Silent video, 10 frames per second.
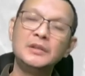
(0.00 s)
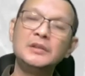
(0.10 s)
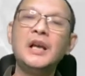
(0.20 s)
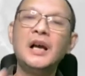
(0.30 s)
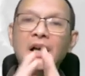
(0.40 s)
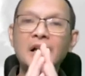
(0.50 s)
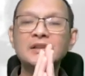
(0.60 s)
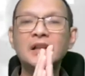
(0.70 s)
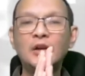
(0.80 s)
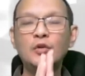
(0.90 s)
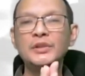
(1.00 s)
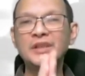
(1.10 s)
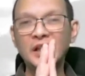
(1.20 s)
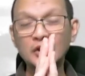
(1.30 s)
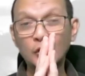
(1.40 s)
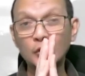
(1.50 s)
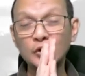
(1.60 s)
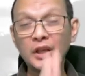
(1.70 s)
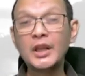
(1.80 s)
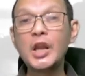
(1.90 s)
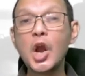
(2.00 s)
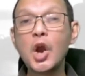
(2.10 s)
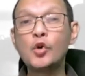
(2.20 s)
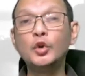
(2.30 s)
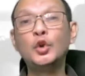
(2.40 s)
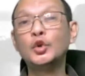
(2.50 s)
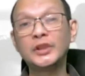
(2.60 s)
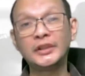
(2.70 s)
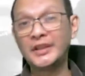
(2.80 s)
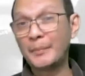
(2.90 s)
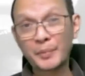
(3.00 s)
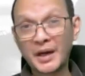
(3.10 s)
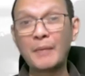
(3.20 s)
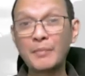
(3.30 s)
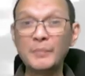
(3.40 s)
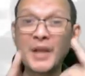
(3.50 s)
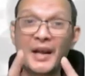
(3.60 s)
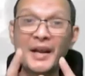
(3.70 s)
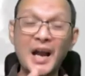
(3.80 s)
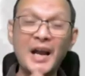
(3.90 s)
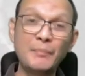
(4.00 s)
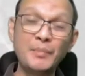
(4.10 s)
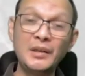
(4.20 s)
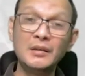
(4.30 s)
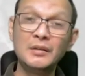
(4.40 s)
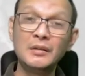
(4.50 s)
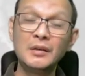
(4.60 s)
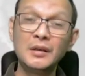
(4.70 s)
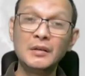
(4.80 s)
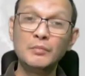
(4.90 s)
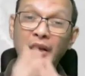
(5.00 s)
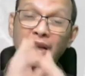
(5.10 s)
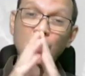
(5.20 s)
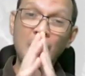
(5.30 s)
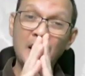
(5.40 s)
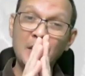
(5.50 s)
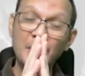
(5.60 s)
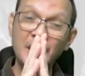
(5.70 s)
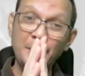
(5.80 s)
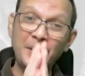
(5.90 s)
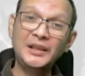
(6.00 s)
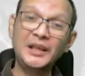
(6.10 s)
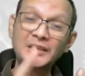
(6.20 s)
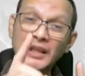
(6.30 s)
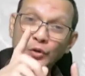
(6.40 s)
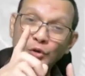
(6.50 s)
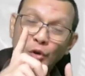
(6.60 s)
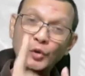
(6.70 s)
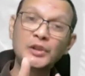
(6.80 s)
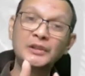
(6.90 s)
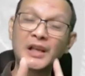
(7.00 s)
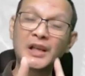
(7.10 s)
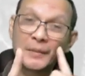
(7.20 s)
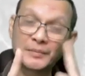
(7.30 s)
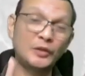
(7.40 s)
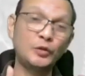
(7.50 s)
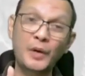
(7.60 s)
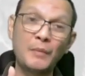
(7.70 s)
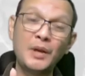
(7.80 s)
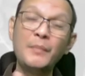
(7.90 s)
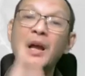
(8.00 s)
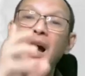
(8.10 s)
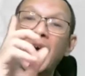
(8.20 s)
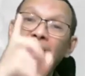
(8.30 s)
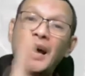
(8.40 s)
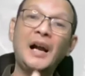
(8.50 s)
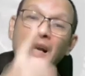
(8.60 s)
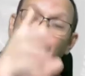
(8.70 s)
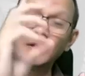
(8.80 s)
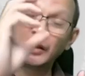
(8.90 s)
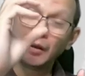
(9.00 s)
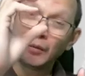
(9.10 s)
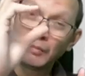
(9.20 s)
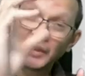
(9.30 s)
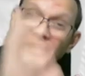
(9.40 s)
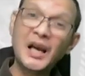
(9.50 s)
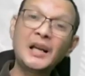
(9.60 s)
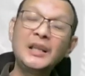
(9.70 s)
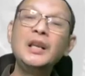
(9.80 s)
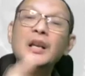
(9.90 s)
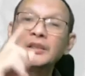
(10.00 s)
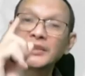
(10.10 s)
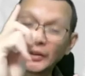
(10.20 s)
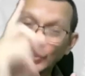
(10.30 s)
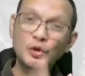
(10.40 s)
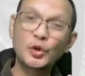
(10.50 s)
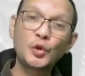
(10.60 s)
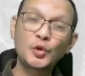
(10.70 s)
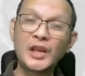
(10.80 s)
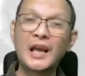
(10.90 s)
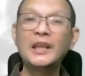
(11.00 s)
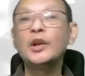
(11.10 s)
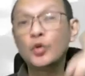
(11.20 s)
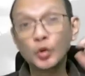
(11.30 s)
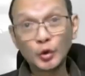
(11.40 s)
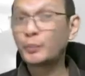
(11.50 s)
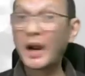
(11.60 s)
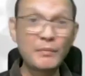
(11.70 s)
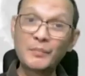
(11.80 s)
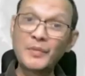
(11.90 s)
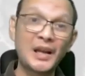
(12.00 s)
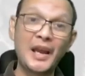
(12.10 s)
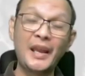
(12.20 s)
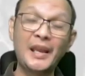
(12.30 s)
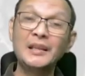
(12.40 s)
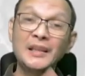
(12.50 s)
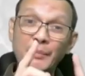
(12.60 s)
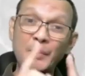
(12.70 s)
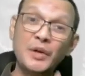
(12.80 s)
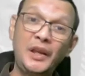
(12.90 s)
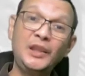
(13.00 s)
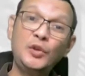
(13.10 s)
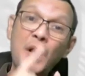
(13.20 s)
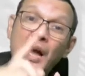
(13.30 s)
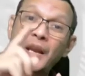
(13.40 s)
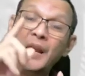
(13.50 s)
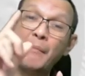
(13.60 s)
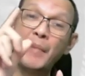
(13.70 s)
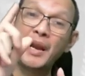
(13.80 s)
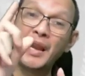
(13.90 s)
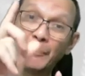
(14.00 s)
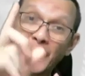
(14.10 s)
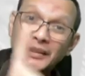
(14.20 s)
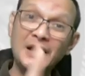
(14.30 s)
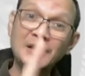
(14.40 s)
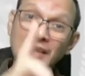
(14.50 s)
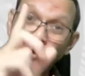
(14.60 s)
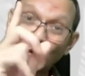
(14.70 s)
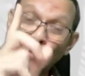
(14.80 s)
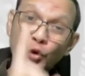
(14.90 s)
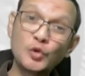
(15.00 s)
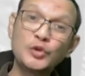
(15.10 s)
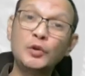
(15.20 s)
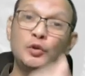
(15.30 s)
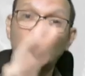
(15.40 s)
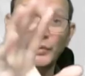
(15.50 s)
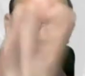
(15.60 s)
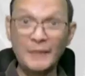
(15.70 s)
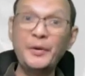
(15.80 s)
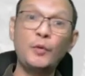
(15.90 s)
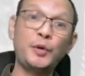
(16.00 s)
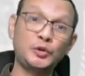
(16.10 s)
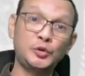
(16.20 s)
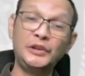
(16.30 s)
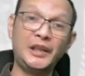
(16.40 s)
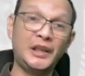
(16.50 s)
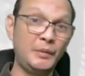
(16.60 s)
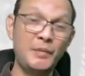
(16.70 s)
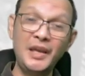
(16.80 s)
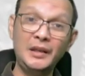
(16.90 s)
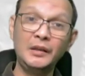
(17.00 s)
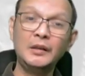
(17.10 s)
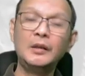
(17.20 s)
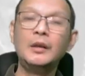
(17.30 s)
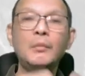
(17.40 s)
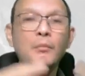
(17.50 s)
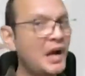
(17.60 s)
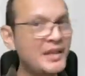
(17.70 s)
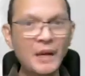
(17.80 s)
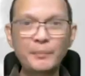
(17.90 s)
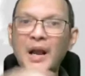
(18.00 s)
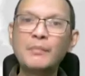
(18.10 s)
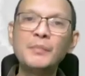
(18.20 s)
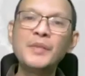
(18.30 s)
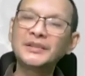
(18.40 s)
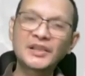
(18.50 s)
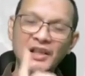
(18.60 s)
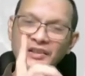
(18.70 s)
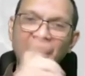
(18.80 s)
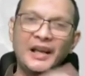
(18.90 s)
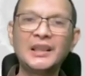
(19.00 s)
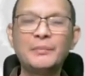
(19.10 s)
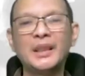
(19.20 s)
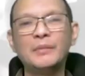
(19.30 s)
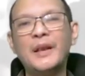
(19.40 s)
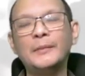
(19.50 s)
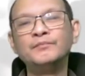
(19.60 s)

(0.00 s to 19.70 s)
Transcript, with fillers: Jangan selalu mencari solusi untuk setiap problem yang Anda hadapi. Begitu Anda mendapatkan satu solusi terhadap satu problem, Anda akan mencari satu solusi lagi untuk problem yang lain. Tapi begitu Anda mendapatkan satu solusi untuk mencapai opportunity yang lebih baik, banyak problem yang terselesaikan, teman-teman.